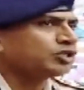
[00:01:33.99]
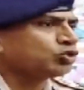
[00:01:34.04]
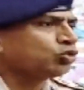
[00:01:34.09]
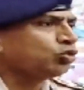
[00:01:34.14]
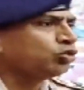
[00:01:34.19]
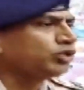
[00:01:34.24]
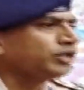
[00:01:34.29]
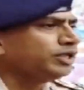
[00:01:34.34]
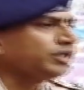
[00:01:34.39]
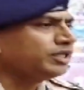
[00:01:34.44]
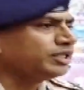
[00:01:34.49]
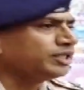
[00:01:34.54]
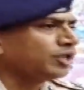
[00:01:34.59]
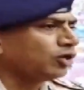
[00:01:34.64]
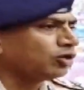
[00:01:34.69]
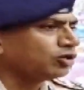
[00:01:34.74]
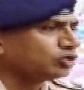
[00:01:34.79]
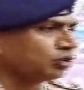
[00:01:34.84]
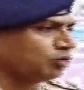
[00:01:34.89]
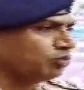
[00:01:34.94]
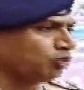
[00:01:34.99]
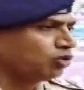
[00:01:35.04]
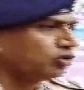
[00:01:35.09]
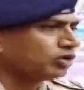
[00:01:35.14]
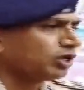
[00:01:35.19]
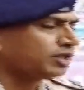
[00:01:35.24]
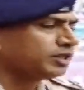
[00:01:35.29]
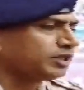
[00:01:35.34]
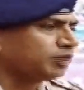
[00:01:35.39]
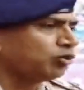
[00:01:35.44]
স্কুটি নিয়ে যাওয়ার
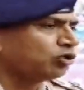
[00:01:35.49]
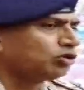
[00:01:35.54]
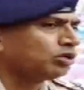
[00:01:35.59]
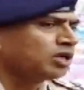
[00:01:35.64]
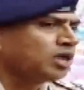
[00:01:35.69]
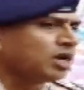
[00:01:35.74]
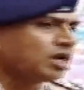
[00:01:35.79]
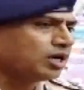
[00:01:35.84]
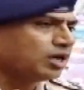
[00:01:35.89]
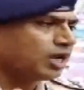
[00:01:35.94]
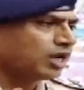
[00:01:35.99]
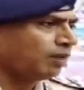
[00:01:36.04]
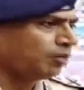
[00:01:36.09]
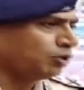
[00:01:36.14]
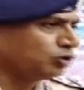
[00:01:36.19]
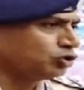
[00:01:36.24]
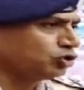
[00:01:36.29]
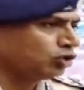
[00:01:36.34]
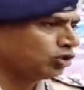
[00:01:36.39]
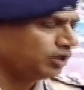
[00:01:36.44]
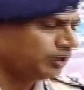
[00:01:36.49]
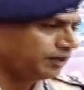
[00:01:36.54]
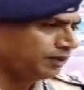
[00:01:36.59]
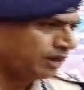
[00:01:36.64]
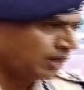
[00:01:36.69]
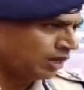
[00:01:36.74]
সম্ভাবনা যেমন গ্রামাঞ্চলে